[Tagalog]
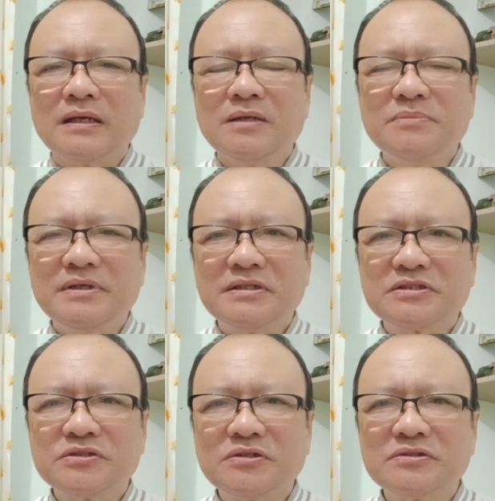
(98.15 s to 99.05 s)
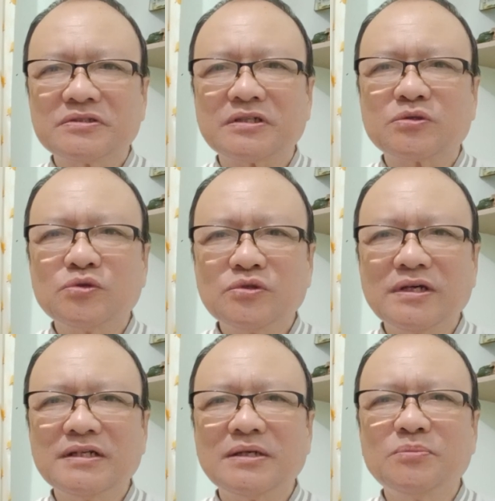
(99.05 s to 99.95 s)
immersion sa
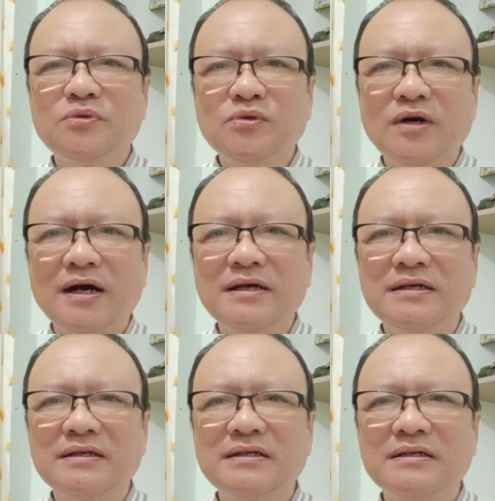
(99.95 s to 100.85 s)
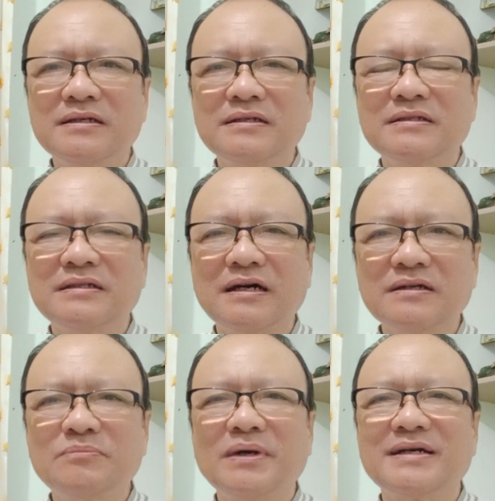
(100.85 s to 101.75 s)
tunay na buhay ng
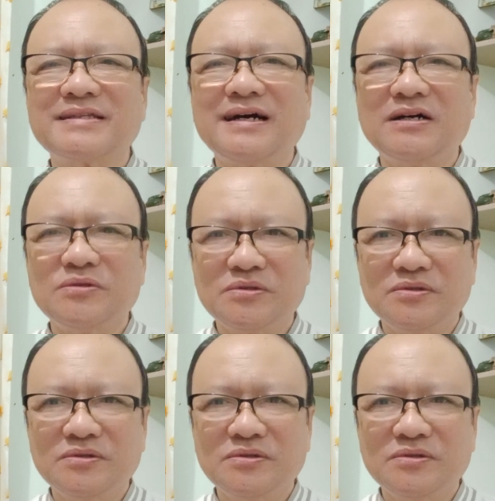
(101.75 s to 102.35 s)
mga tao.